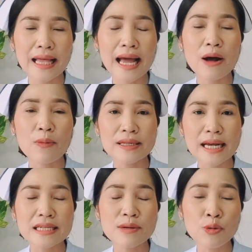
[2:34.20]
ค่ะถ้าหากว่า
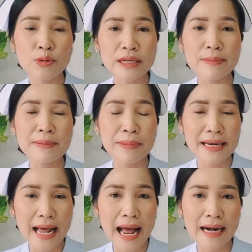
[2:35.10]
ใช้สบู่ที่มีฤทธิ์
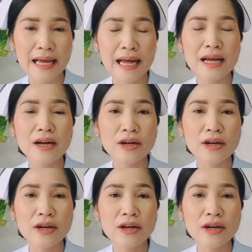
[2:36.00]
เป็นด่างเนี่ย